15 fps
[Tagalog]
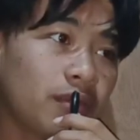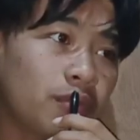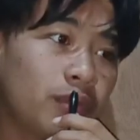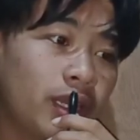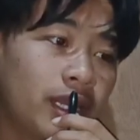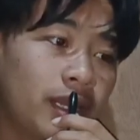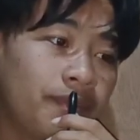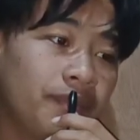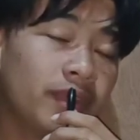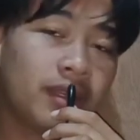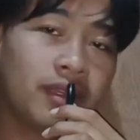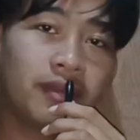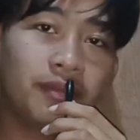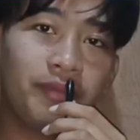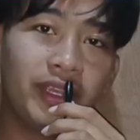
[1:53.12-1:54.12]
mga
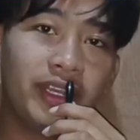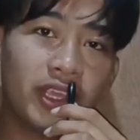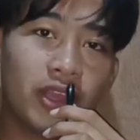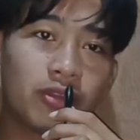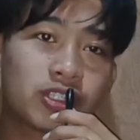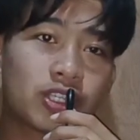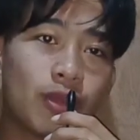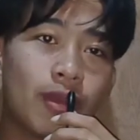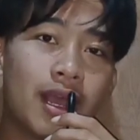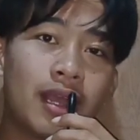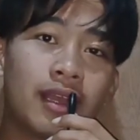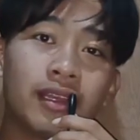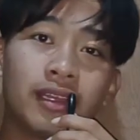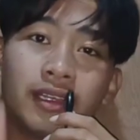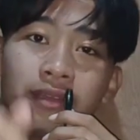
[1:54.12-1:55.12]
video. So,
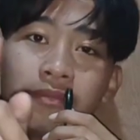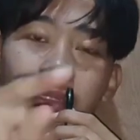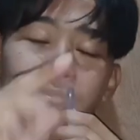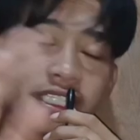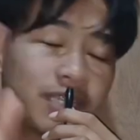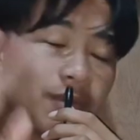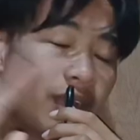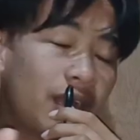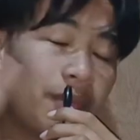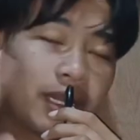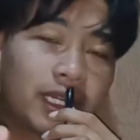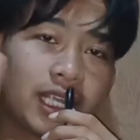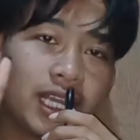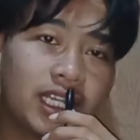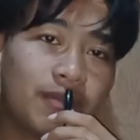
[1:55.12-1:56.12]
uh, pati sa mga
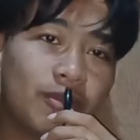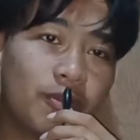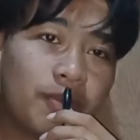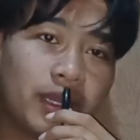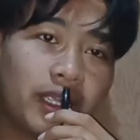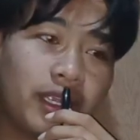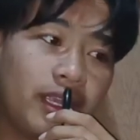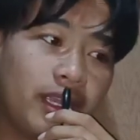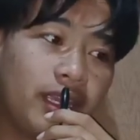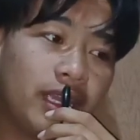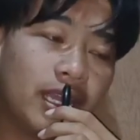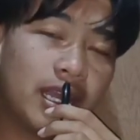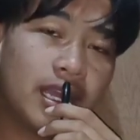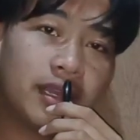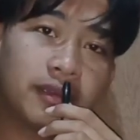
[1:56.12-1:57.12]
barkada mo, paki,
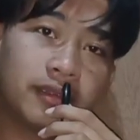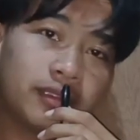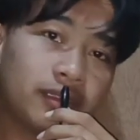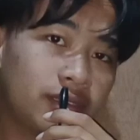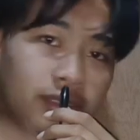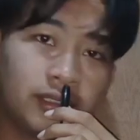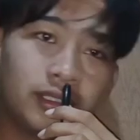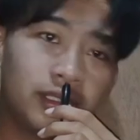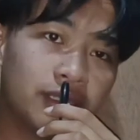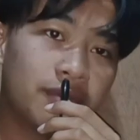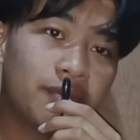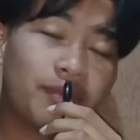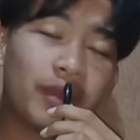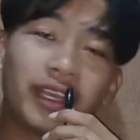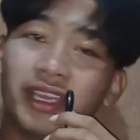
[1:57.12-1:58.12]
uh,
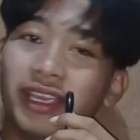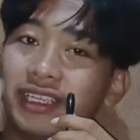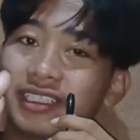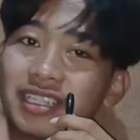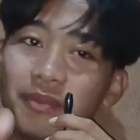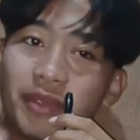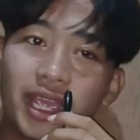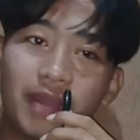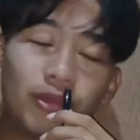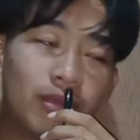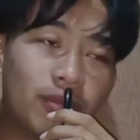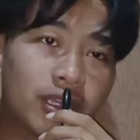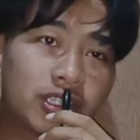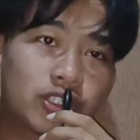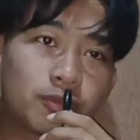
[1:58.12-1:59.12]
paki, sabihan mo na
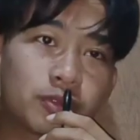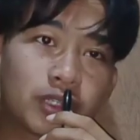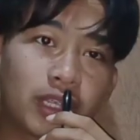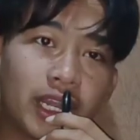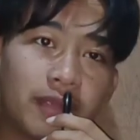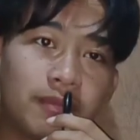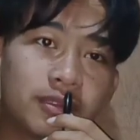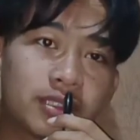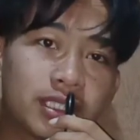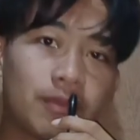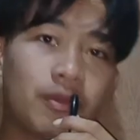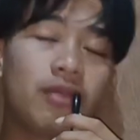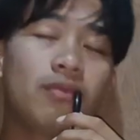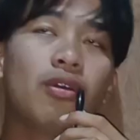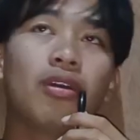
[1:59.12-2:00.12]
mag-subscribe.
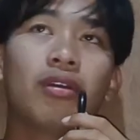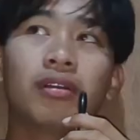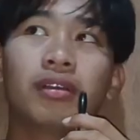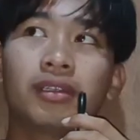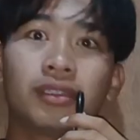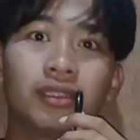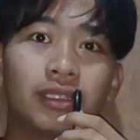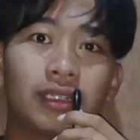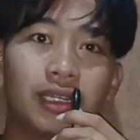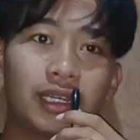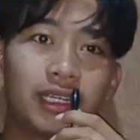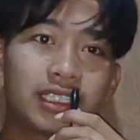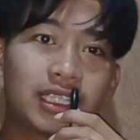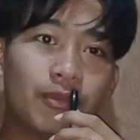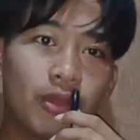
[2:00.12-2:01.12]
Sabihan mo,
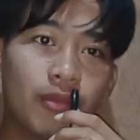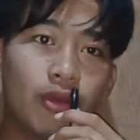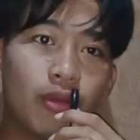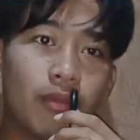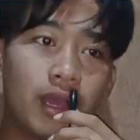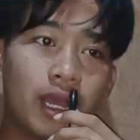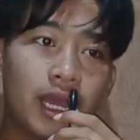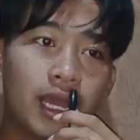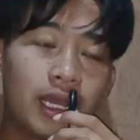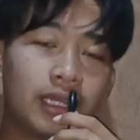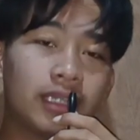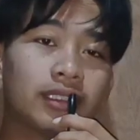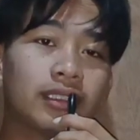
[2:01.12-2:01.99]
sabihan mo mga,